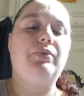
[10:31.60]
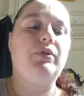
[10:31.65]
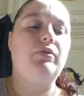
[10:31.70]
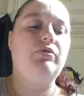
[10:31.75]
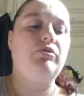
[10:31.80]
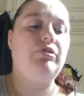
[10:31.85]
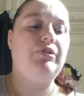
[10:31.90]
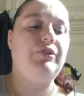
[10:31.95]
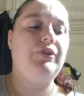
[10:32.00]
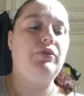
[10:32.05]

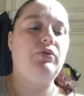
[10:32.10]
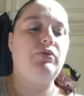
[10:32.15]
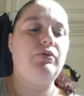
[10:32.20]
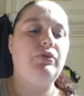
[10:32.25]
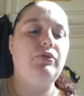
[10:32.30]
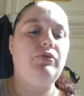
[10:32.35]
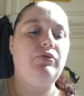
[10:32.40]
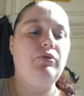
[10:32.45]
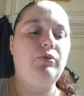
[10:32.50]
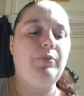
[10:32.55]
Donc je les ai
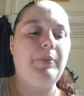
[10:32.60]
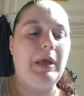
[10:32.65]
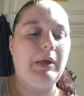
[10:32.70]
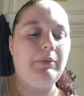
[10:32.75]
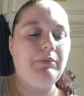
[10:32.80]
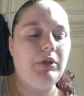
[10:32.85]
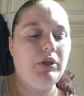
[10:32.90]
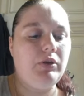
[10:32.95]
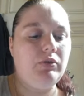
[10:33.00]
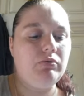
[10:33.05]
trouvés super
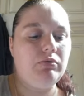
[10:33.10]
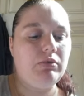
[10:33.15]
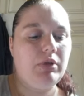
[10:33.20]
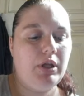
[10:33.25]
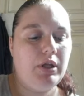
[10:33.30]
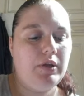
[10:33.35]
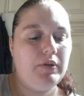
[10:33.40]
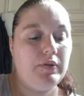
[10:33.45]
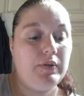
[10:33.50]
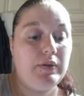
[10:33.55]
mignons
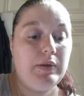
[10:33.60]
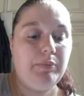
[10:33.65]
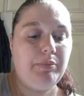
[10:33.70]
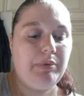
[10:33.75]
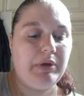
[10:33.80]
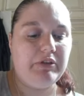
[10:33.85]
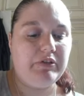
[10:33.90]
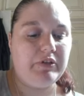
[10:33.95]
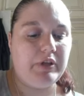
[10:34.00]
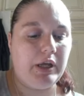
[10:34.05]
et ils étaient
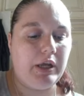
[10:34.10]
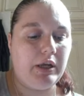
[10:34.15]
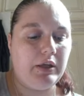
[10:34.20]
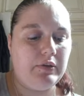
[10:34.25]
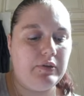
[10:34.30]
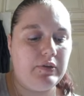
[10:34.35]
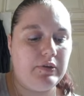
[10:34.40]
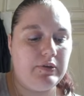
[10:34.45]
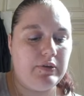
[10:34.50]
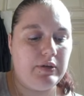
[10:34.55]
pas chers,
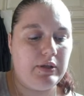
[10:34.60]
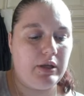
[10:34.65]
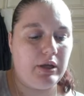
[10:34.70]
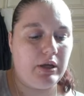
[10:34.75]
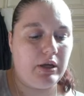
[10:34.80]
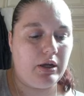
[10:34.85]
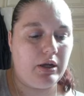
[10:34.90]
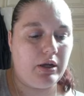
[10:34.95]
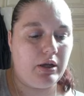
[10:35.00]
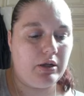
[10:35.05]
ils étaient
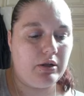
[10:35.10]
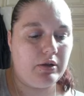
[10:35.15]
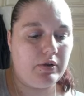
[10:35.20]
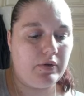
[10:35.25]
à...